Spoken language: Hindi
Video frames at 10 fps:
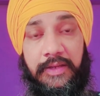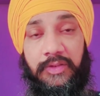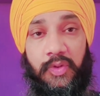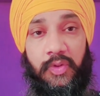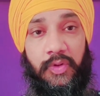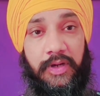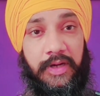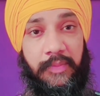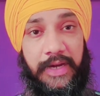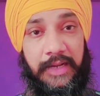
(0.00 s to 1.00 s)
जो
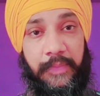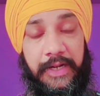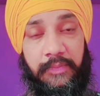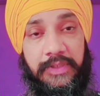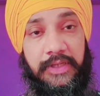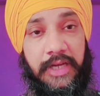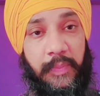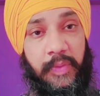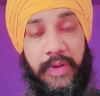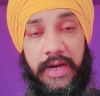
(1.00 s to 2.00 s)
हमारे पेट में से
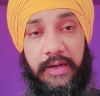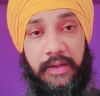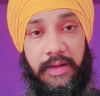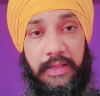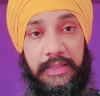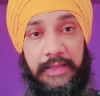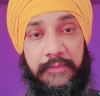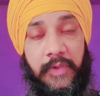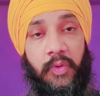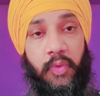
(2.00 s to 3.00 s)
गर्मी बाहर निकाल दें
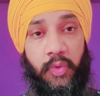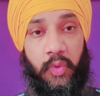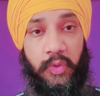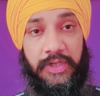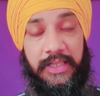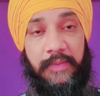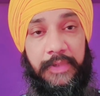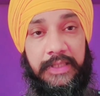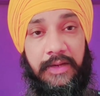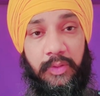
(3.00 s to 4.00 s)
उनको ज़्यादा
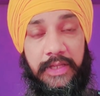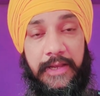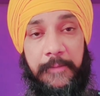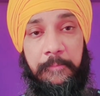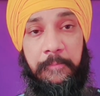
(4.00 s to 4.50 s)
पता होता है